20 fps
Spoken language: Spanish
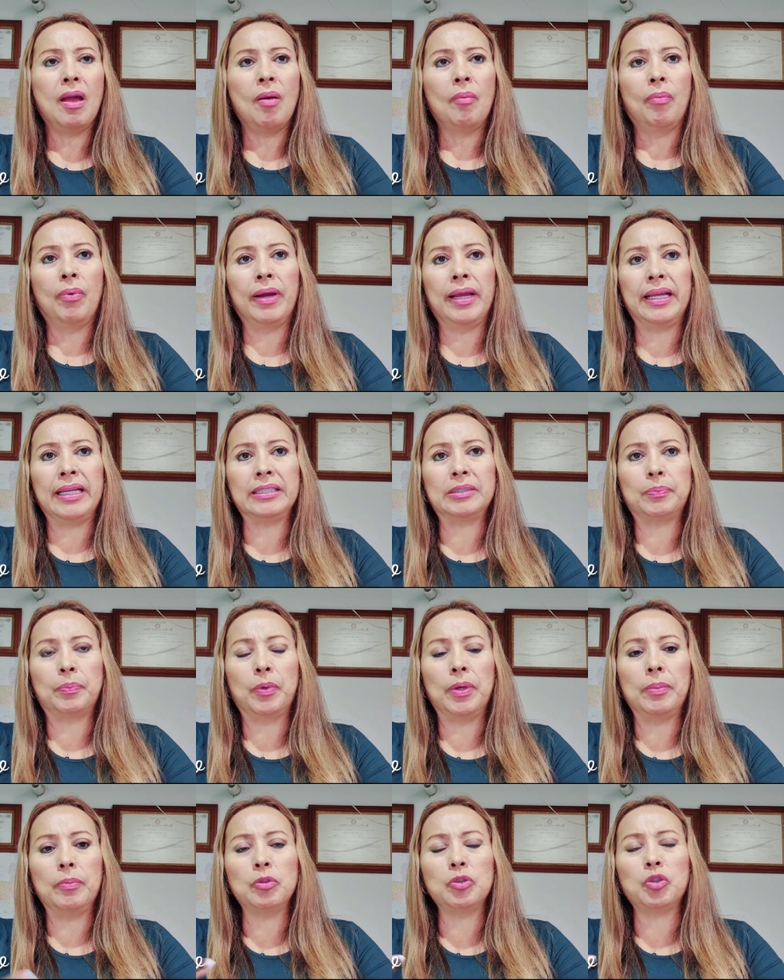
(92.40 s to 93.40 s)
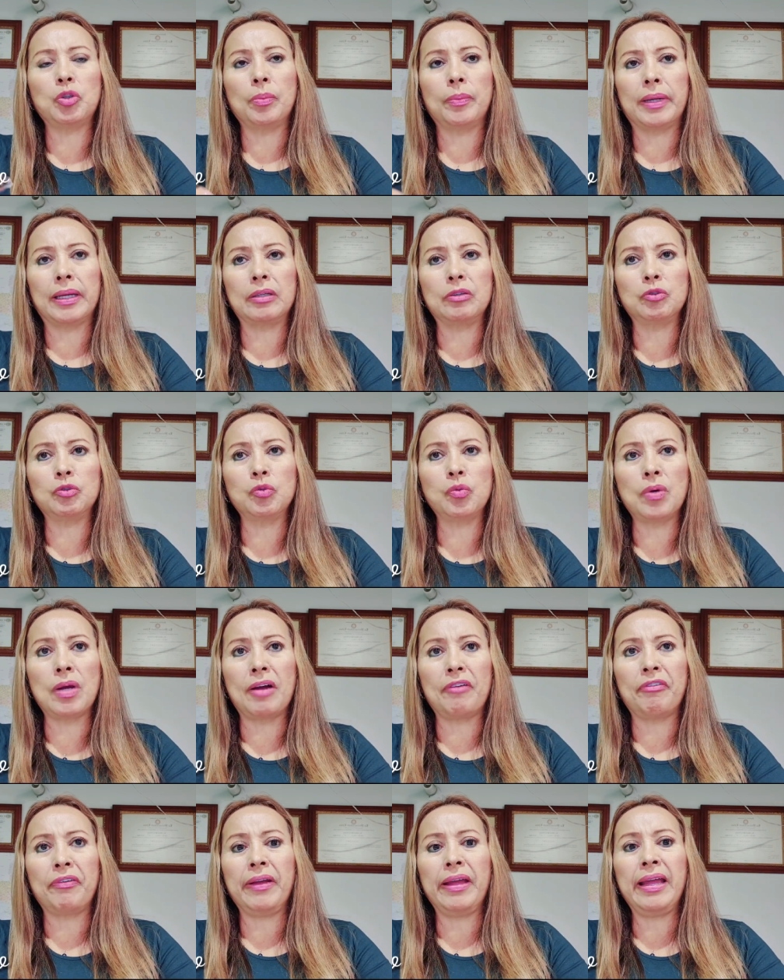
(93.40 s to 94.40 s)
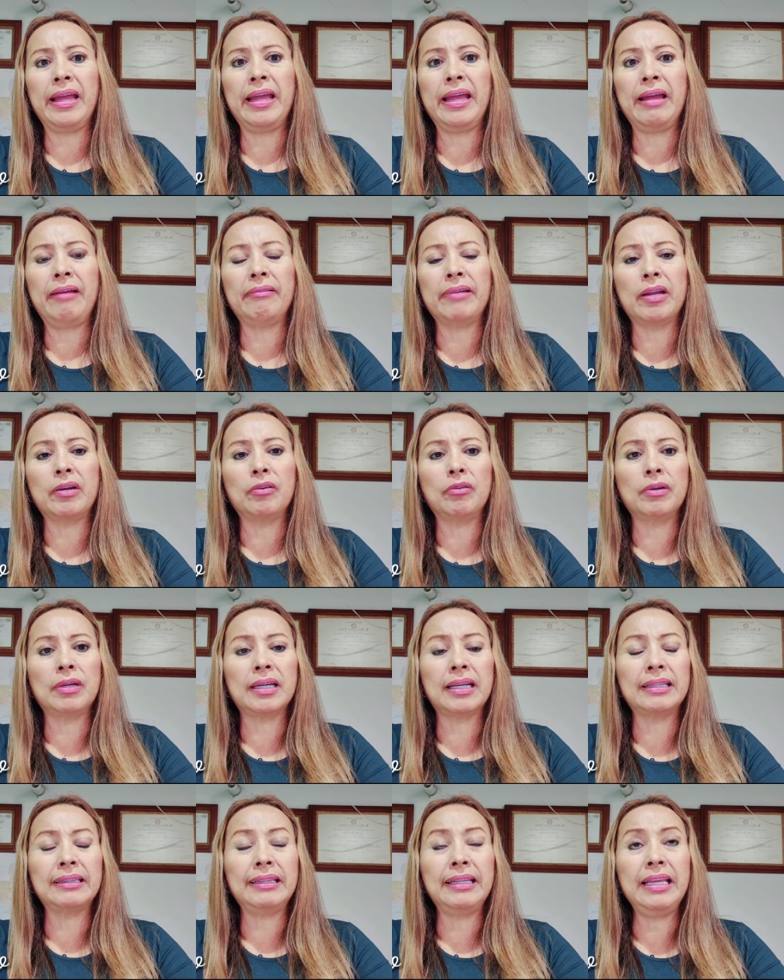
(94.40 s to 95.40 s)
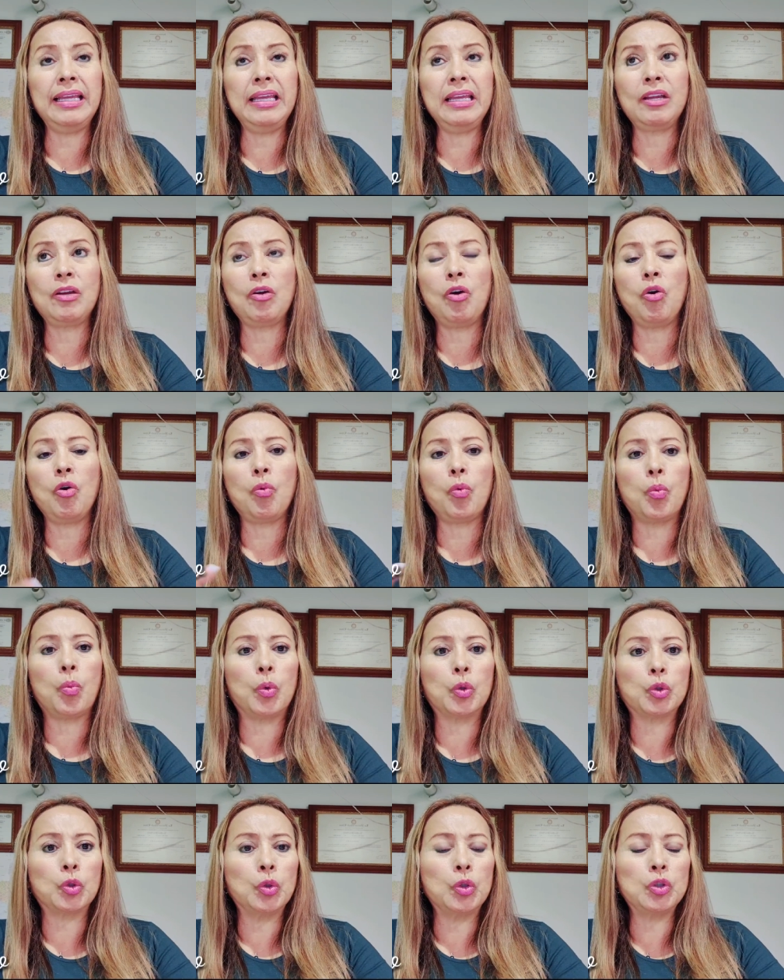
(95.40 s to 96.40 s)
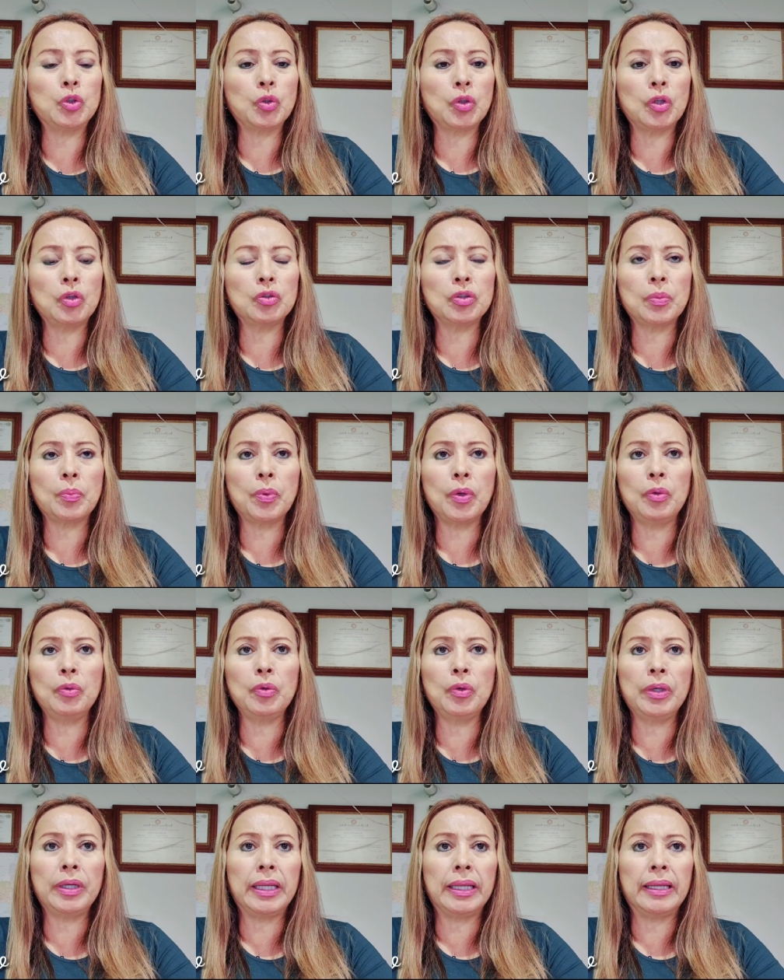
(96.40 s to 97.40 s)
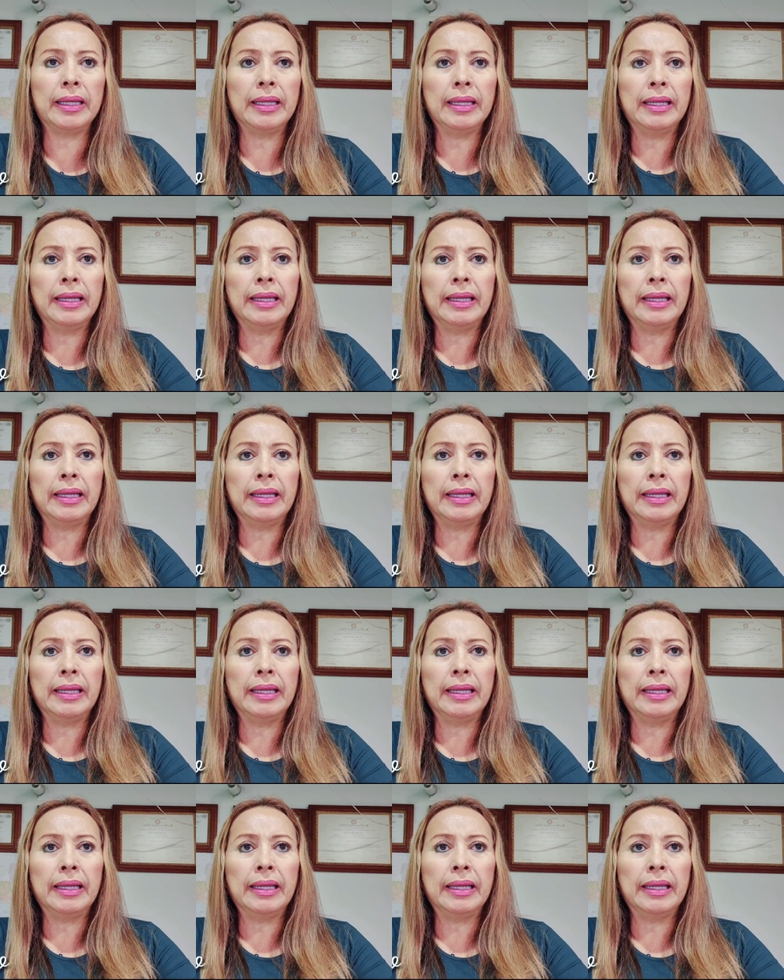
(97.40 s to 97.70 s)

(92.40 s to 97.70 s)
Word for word: pues pudimos tomarnos un café, hablar un ratico, por todo esto que no se puede uno ni,